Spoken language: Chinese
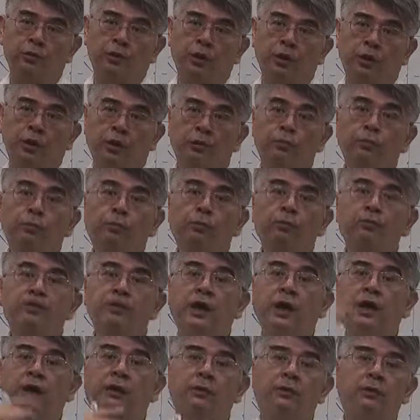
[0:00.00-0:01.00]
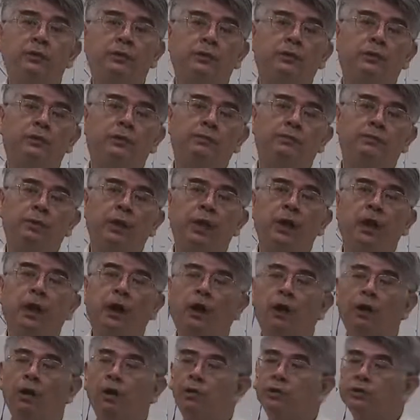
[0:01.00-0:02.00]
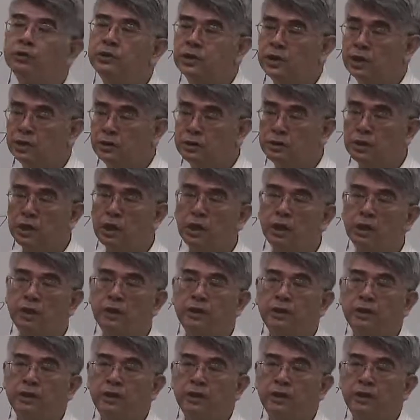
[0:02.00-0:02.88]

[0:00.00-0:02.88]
有一个人不在，病号请假，